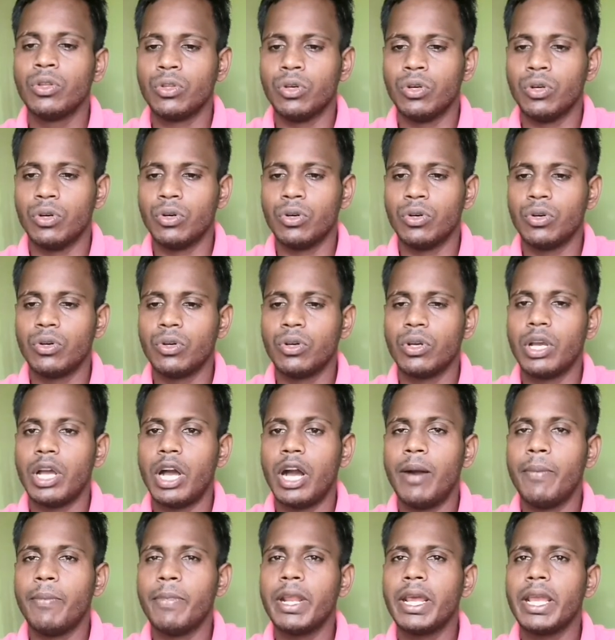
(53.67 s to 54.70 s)
তো
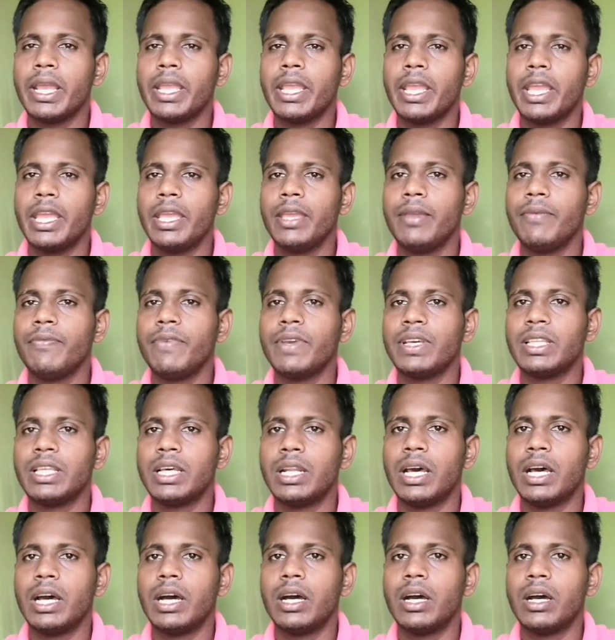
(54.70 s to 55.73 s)
আমরা এই
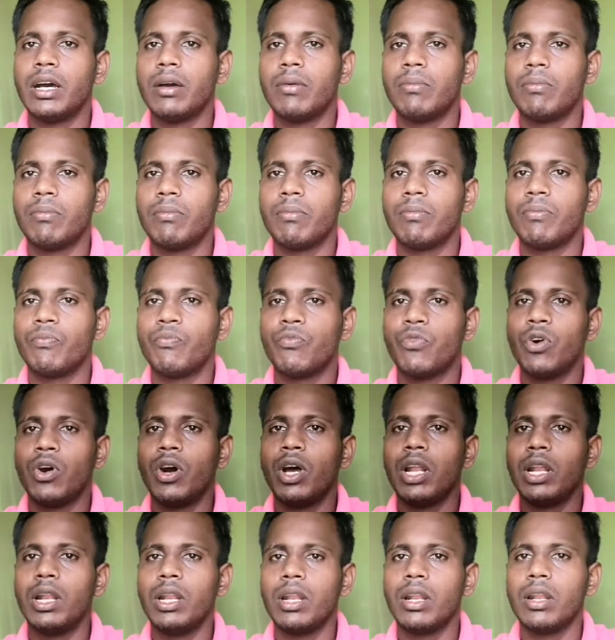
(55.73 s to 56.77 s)
বেদানা
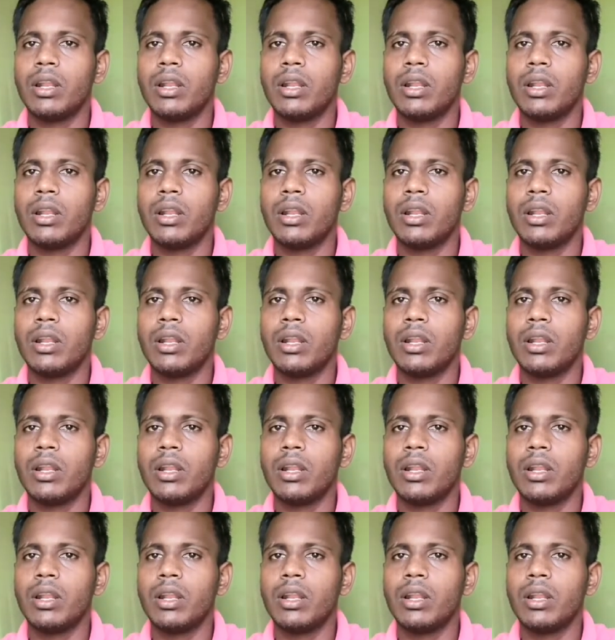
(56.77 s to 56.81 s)
ফল